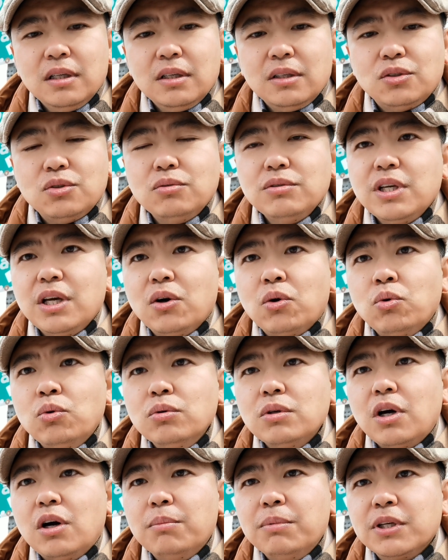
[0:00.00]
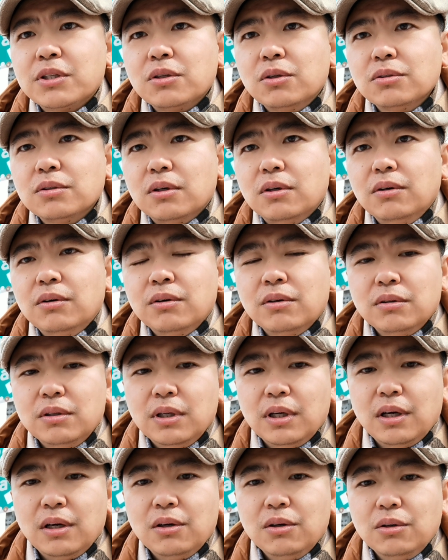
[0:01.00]
中间护照被收走，
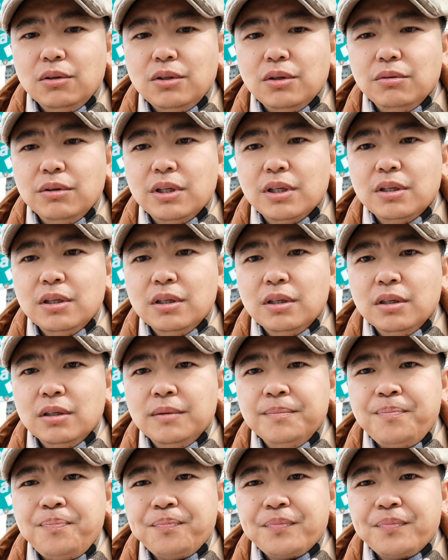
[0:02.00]
然后有一个